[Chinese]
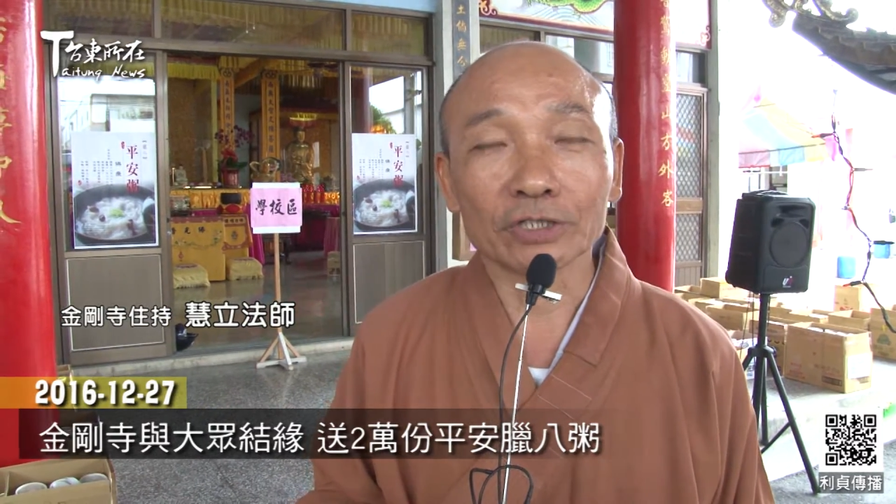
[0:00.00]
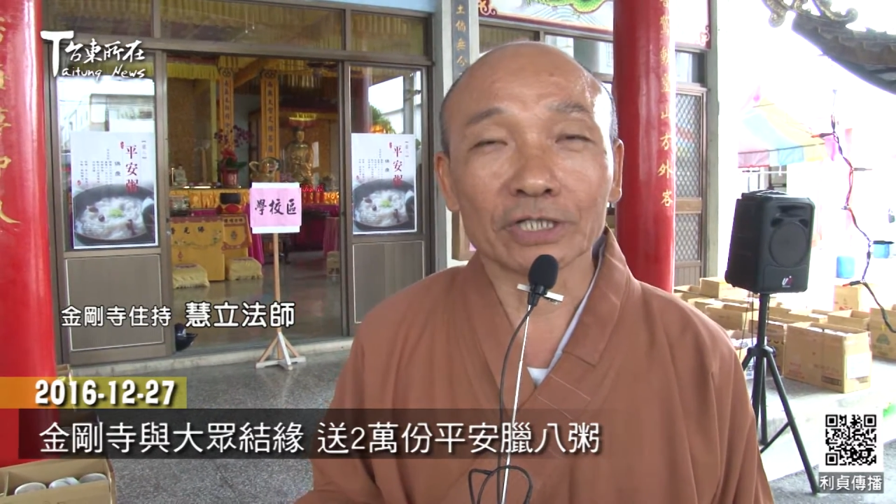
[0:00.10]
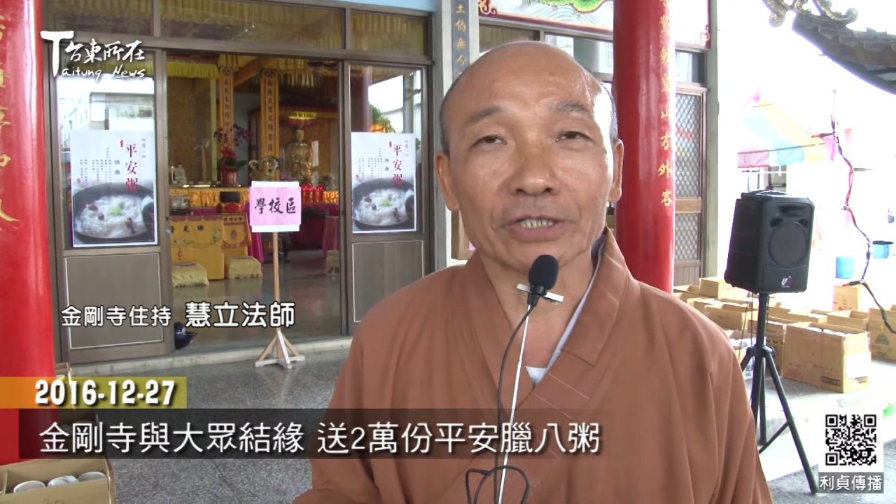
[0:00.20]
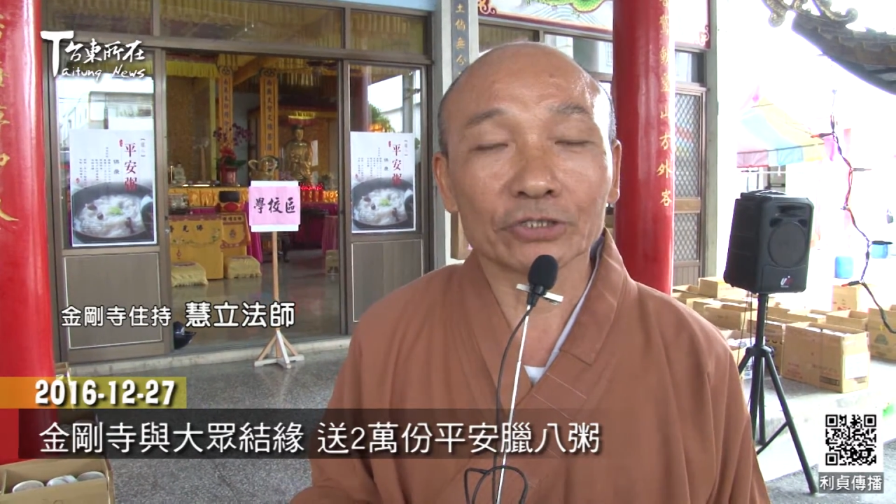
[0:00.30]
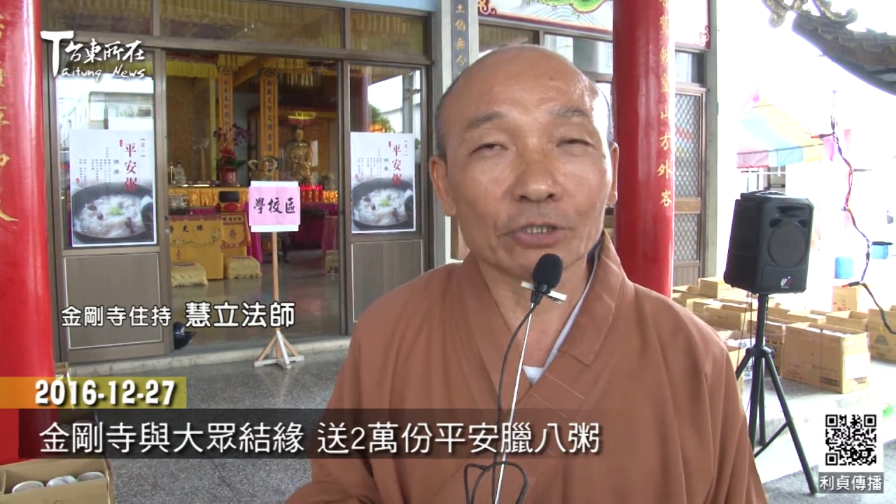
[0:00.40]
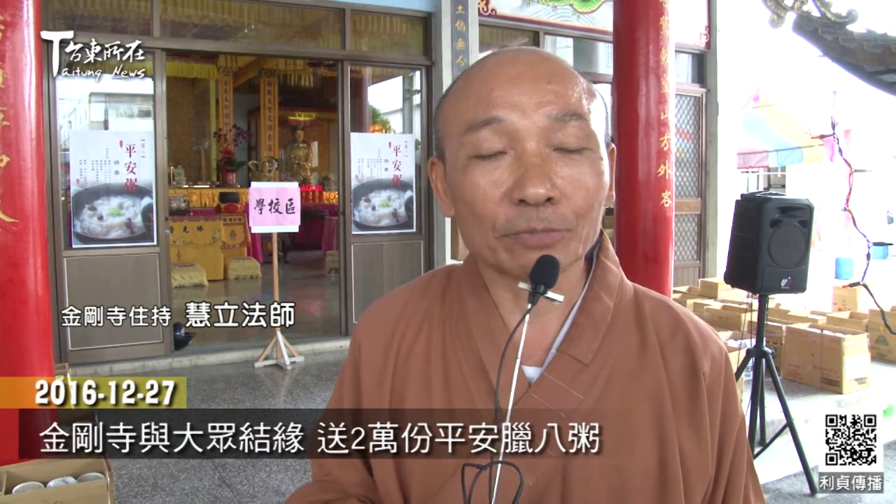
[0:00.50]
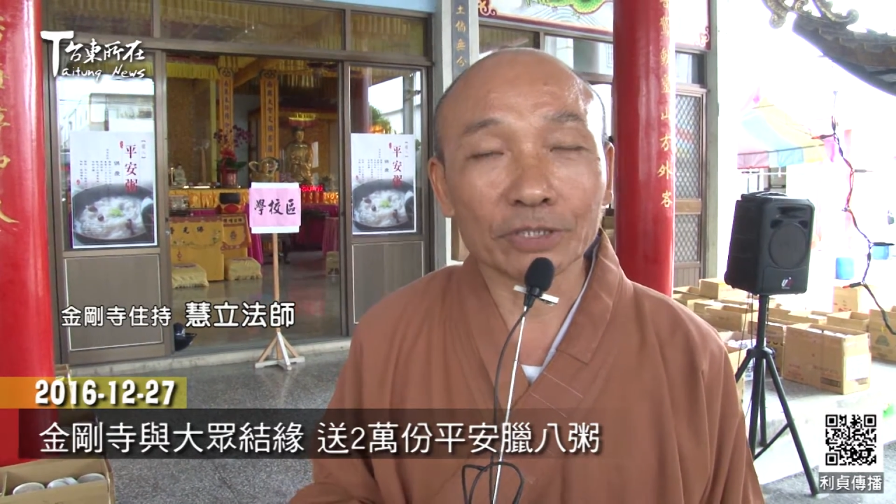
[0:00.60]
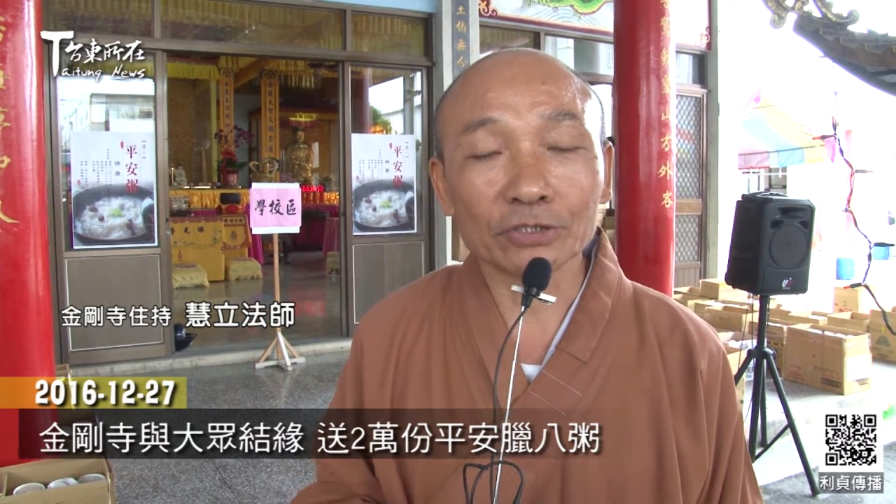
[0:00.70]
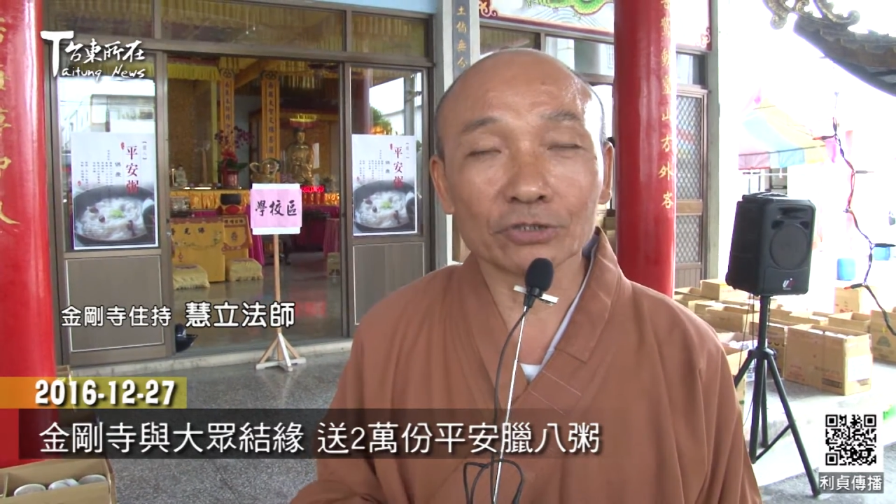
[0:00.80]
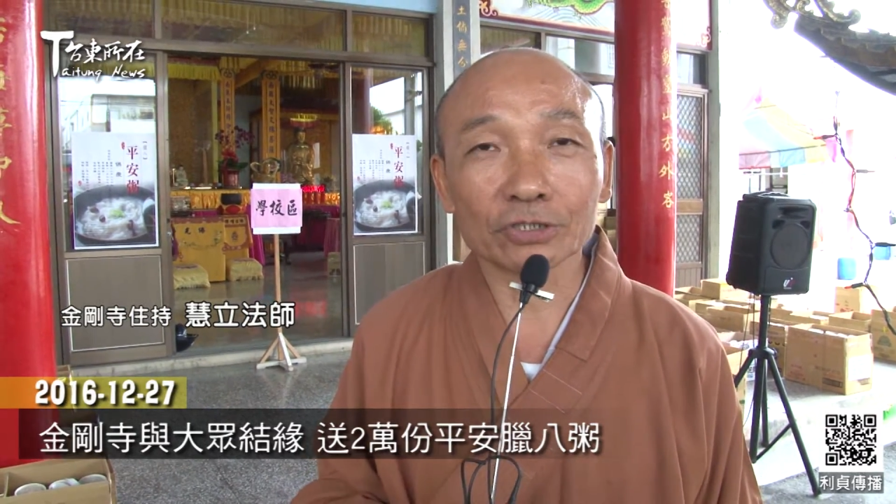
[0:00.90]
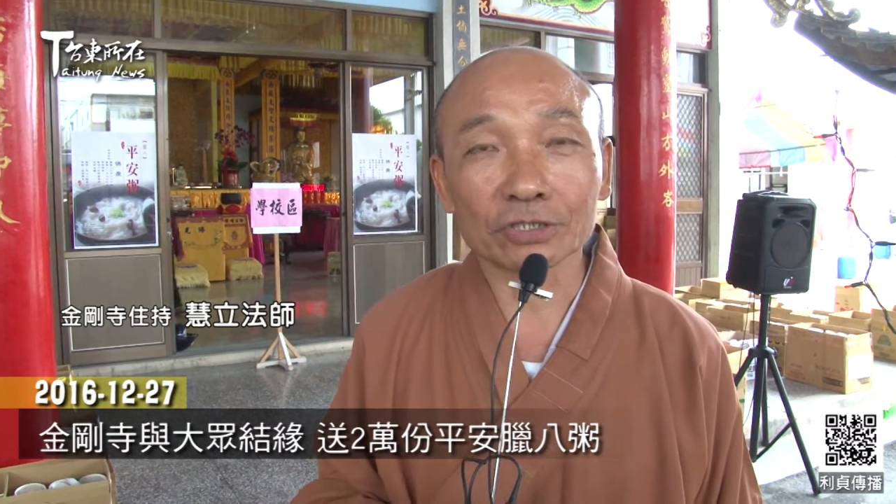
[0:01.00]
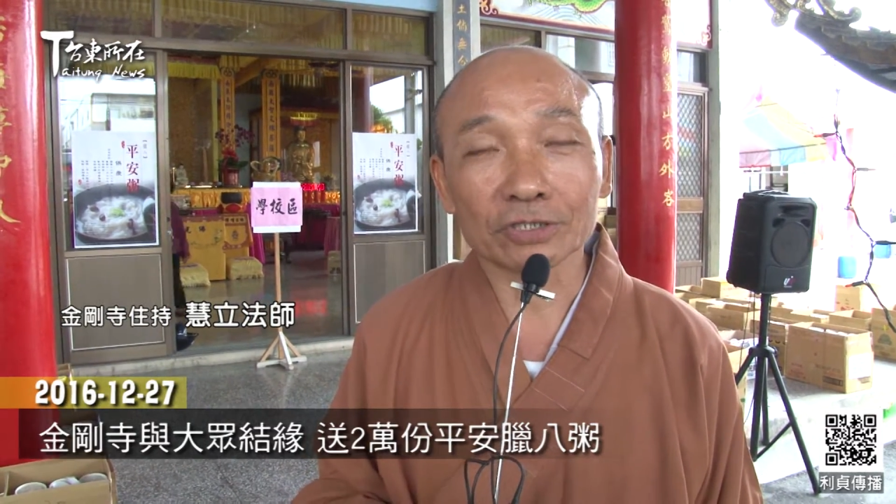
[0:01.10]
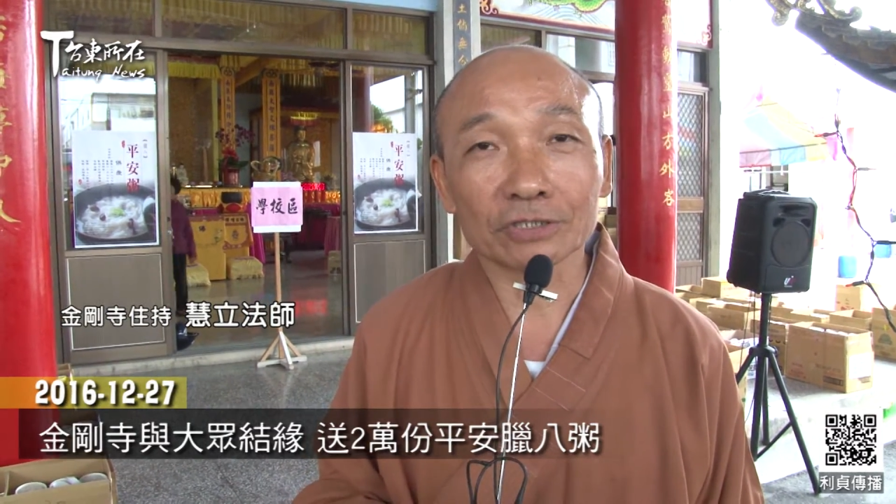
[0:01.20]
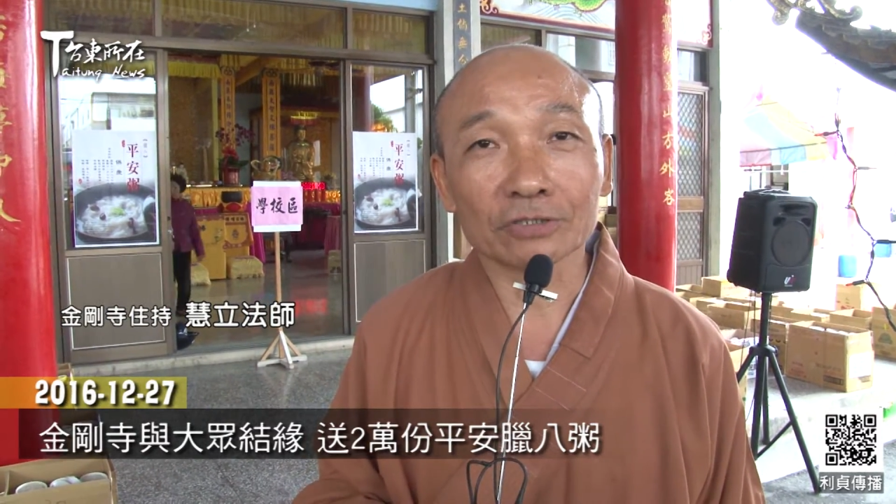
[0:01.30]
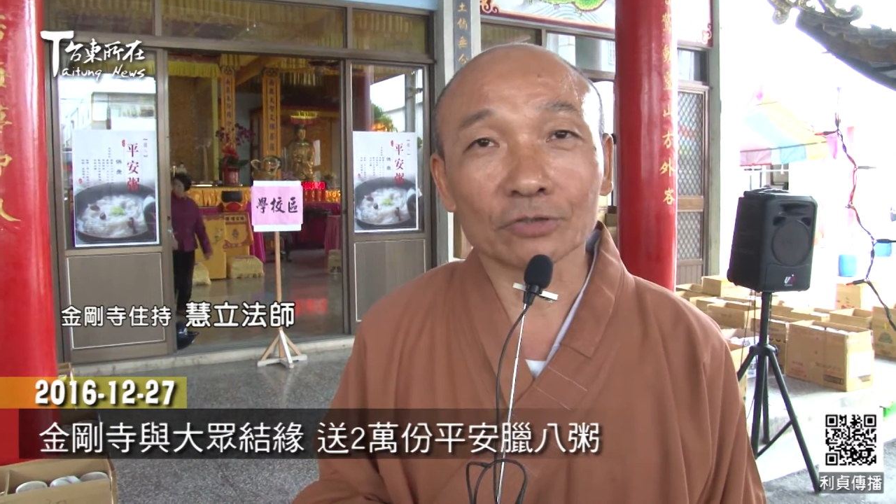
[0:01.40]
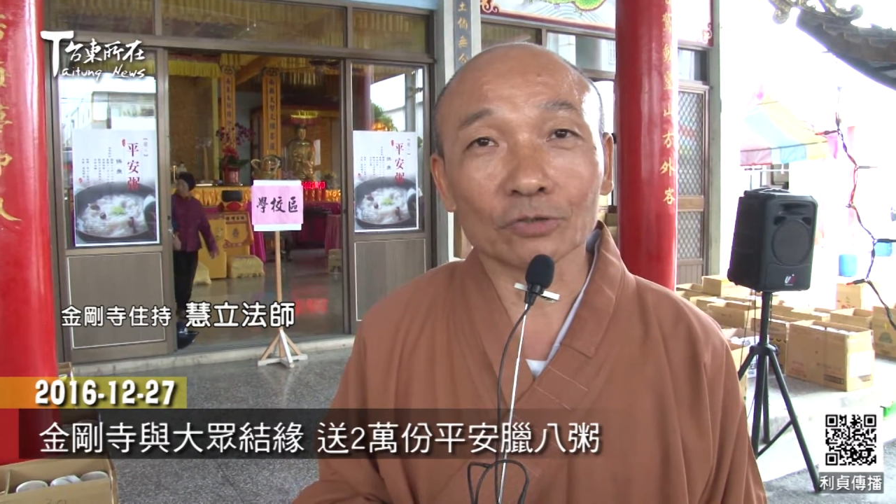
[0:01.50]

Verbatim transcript: 以呢特别就是